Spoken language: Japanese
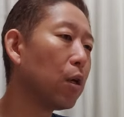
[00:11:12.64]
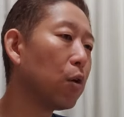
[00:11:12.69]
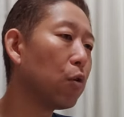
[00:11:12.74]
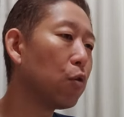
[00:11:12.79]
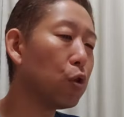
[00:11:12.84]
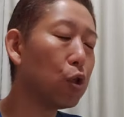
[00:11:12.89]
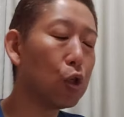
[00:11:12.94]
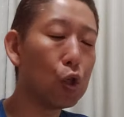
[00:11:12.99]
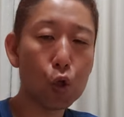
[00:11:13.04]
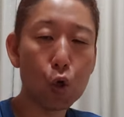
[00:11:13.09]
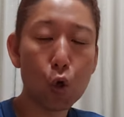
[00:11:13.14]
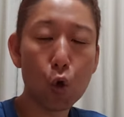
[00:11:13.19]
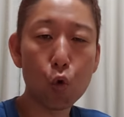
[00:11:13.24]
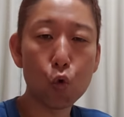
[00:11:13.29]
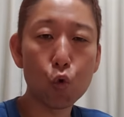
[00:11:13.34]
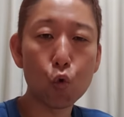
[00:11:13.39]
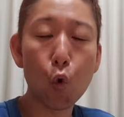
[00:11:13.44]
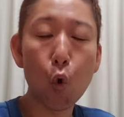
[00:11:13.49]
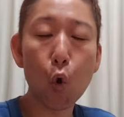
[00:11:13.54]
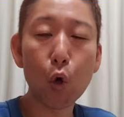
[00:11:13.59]
口
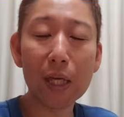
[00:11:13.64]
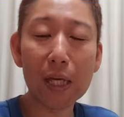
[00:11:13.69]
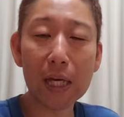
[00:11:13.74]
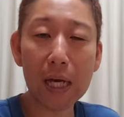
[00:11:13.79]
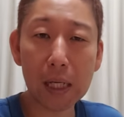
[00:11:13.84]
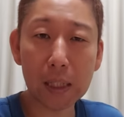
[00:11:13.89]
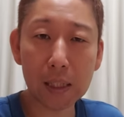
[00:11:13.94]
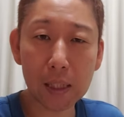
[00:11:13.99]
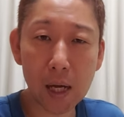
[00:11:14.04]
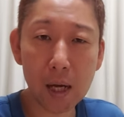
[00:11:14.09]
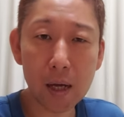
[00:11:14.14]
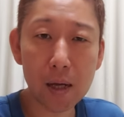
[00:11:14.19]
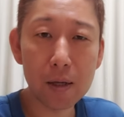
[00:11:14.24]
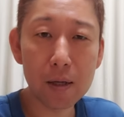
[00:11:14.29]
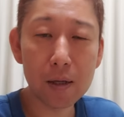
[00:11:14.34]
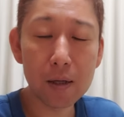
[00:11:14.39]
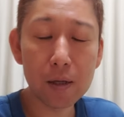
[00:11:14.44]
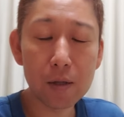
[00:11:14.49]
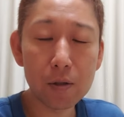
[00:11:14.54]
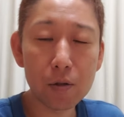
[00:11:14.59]
の動き方
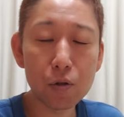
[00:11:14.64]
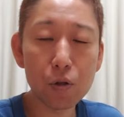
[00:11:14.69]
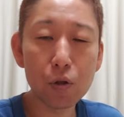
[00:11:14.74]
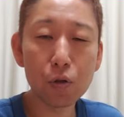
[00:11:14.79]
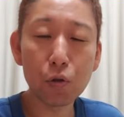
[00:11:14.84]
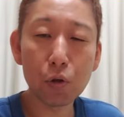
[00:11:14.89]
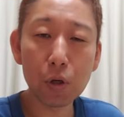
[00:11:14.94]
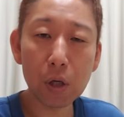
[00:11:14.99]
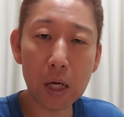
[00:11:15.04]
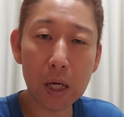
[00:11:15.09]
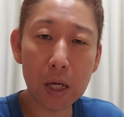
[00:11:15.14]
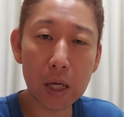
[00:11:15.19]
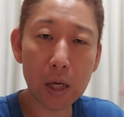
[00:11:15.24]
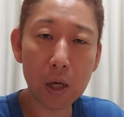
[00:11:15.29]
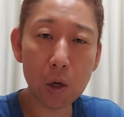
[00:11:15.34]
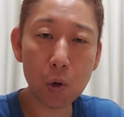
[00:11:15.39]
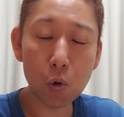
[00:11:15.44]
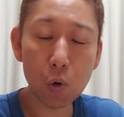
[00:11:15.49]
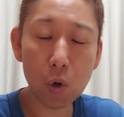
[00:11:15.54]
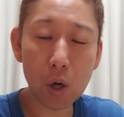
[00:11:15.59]
そしてそれが
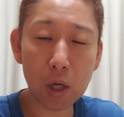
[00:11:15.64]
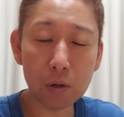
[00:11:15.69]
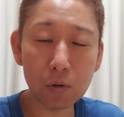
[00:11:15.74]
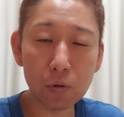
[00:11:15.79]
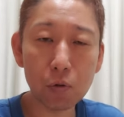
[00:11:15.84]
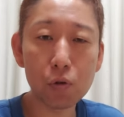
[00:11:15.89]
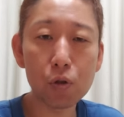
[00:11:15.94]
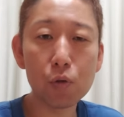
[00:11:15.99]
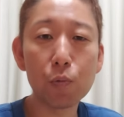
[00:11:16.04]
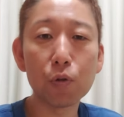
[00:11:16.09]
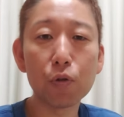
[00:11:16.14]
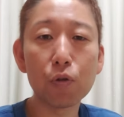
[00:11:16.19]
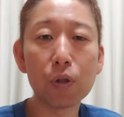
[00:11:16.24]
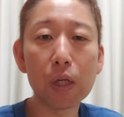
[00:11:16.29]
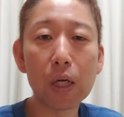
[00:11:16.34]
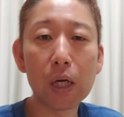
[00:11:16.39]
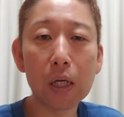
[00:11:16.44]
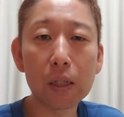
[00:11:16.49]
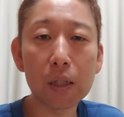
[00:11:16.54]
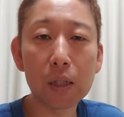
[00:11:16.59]
英語の発音にもつ
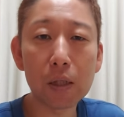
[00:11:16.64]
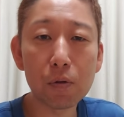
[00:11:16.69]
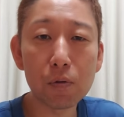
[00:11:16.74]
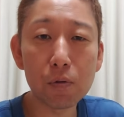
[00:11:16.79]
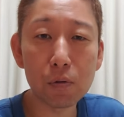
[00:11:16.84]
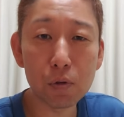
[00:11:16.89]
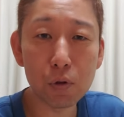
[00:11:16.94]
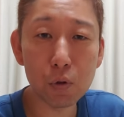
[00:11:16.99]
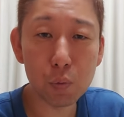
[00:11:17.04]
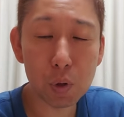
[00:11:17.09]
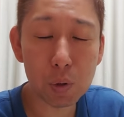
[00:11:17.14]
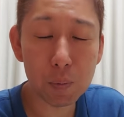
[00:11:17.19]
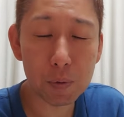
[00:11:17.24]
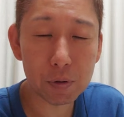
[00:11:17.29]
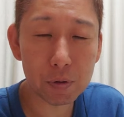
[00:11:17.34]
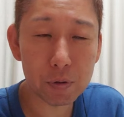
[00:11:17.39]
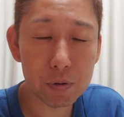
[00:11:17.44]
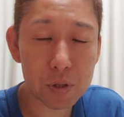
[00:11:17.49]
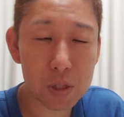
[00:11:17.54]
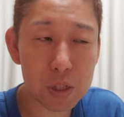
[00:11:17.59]
ながってくると思い
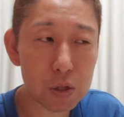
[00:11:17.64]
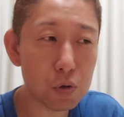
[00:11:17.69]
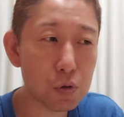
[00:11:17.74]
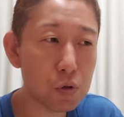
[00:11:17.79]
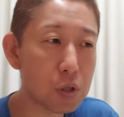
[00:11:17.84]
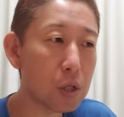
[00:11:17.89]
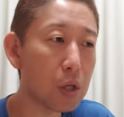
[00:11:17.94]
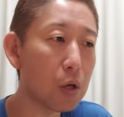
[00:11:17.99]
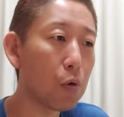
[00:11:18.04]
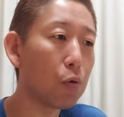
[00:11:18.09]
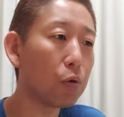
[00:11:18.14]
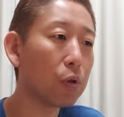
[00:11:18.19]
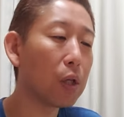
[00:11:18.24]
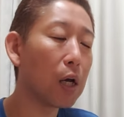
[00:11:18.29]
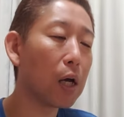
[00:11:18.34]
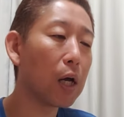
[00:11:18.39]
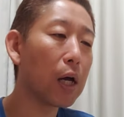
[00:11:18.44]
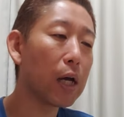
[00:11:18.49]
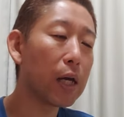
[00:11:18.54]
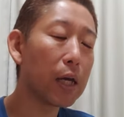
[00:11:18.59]
ますしそしてお
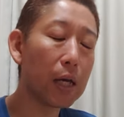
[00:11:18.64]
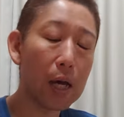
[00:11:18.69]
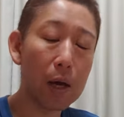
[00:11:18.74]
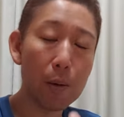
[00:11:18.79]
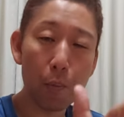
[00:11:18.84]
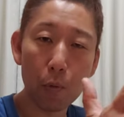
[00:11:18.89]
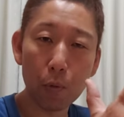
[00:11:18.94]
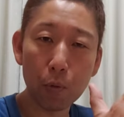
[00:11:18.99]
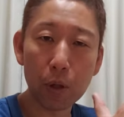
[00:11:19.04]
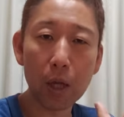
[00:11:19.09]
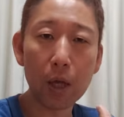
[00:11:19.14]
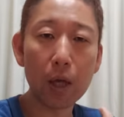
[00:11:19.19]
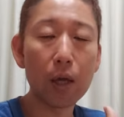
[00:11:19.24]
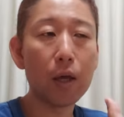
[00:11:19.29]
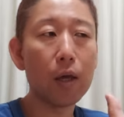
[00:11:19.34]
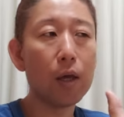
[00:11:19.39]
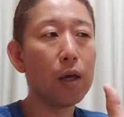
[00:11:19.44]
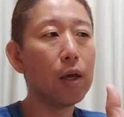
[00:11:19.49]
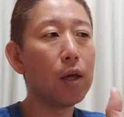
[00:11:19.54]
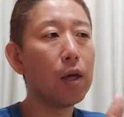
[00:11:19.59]
互いがもうね
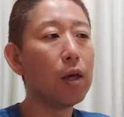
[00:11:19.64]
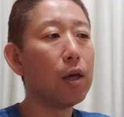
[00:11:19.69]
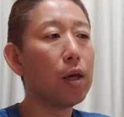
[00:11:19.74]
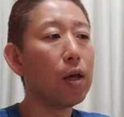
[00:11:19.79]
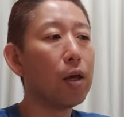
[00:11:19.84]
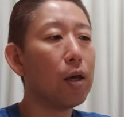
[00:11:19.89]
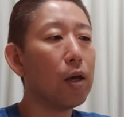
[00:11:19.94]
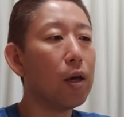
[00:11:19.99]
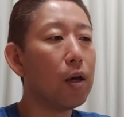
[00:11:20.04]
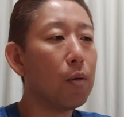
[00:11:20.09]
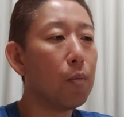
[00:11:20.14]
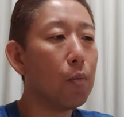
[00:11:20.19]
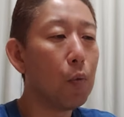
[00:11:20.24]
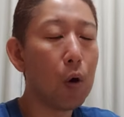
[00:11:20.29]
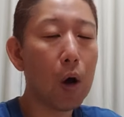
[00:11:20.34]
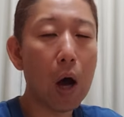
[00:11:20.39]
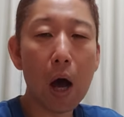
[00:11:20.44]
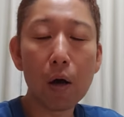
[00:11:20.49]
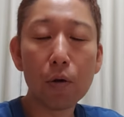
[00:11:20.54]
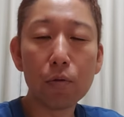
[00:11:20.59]

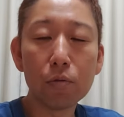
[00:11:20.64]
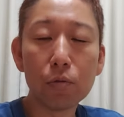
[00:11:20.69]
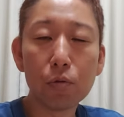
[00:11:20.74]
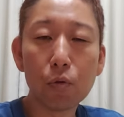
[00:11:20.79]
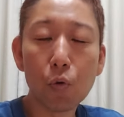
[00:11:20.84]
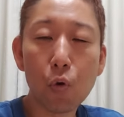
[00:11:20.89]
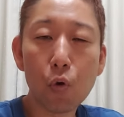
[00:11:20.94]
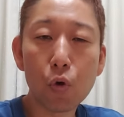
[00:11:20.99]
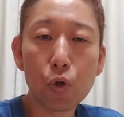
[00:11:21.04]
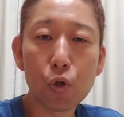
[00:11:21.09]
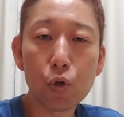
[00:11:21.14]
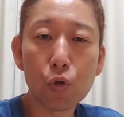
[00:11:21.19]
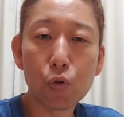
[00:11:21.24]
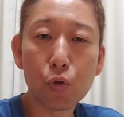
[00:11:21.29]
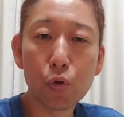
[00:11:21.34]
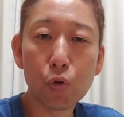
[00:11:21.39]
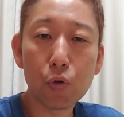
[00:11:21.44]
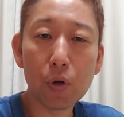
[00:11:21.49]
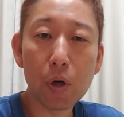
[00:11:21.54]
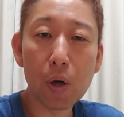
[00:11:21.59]
もうあうんの呼吸
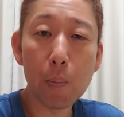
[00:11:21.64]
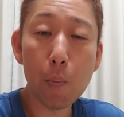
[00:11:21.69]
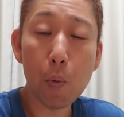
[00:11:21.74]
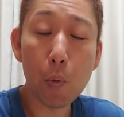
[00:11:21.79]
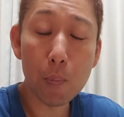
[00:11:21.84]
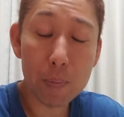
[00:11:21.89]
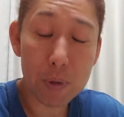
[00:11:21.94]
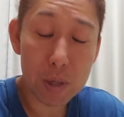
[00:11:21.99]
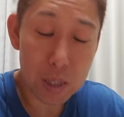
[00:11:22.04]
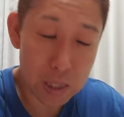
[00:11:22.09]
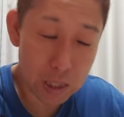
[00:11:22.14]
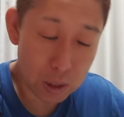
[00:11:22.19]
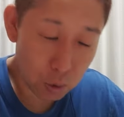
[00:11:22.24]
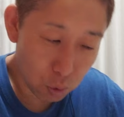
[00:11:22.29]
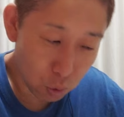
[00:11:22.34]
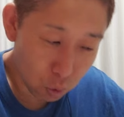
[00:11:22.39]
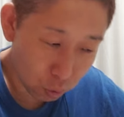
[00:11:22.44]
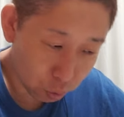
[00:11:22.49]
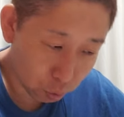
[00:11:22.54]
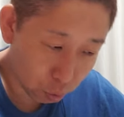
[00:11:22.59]
というかもう見
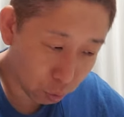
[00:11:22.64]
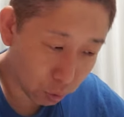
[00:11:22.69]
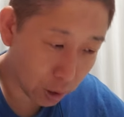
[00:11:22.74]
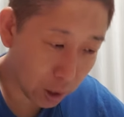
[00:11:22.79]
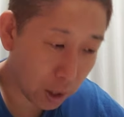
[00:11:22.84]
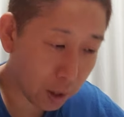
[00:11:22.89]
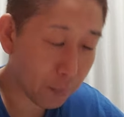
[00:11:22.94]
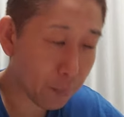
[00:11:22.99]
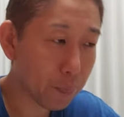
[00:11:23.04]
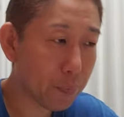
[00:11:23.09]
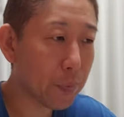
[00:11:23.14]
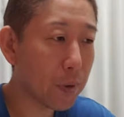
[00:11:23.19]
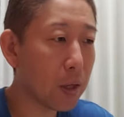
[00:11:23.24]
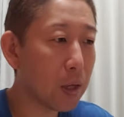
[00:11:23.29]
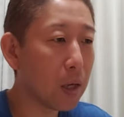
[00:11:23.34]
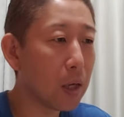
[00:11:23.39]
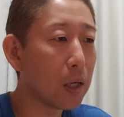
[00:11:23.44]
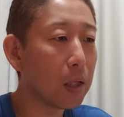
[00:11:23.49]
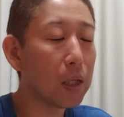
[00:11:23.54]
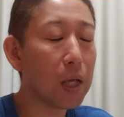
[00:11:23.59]
事な、
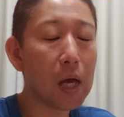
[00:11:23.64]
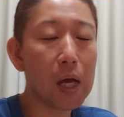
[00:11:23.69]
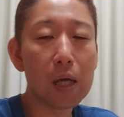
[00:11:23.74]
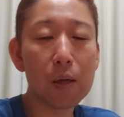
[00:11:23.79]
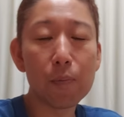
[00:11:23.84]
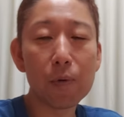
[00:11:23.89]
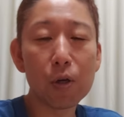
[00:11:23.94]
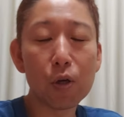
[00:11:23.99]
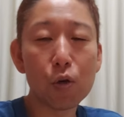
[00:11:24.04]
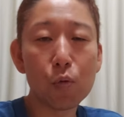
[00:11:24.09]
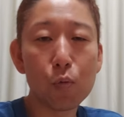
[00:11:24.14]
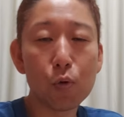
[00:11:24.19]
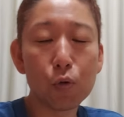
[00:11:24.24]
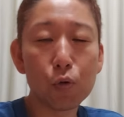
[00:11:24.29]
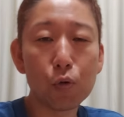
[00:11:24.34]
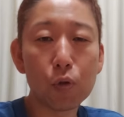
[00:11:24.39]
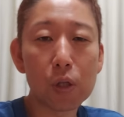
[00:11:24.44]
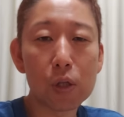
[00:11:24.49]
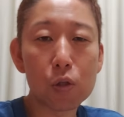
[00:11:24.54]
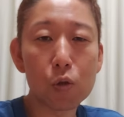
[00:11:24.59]
えー、タイミングも
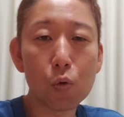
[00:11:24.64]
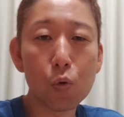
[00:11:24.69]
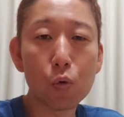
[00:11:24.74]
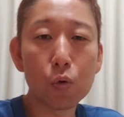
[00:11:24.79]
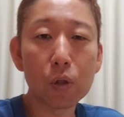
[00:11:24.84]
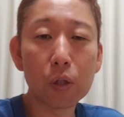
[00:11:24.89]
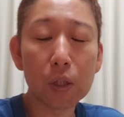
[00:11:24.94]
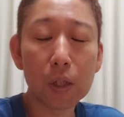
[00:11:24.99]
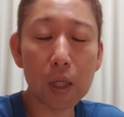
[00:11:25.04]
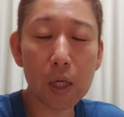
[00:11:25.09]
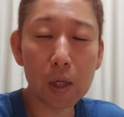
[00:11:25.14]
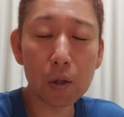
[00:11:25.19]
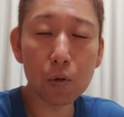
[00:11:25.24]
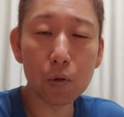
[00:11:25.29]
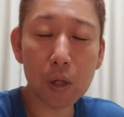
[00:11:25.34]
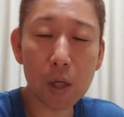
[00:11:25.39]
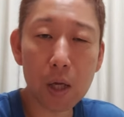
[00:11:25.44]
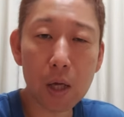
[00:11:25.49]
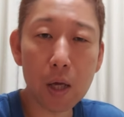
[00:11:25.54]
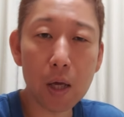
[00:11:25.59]
そうだし音程
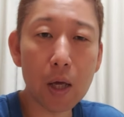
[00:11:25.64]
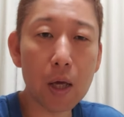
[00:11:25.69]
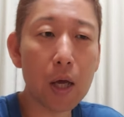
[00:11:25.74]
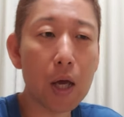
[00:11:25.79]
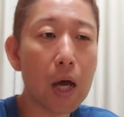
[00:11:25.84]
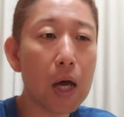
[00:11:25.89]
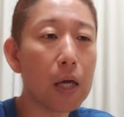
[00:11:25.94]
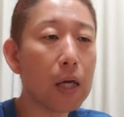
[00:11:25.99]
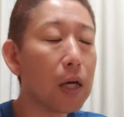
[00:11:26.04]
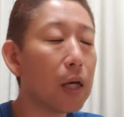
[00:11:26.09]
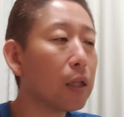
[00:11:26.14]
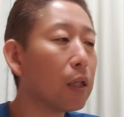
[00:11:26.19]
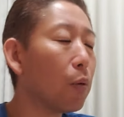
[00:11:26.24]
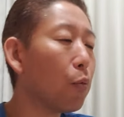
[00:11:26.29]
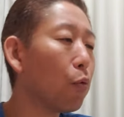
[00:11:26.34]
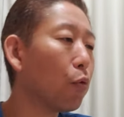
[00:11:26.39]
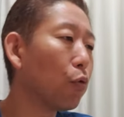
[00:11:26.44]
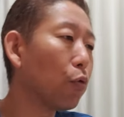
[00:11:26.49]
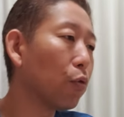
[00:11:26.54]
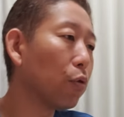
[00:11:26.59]
のね、えー、合
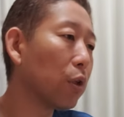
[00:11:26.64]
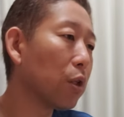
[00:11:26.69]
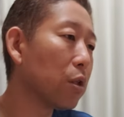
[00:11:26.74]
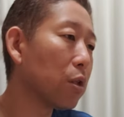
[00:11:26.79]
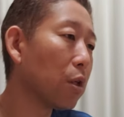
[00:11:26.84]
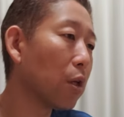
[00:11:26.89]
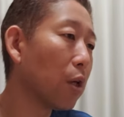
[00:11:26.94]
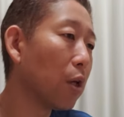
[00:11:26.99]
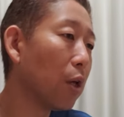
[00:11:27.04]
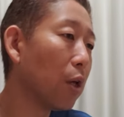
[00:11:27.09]
方もそうだし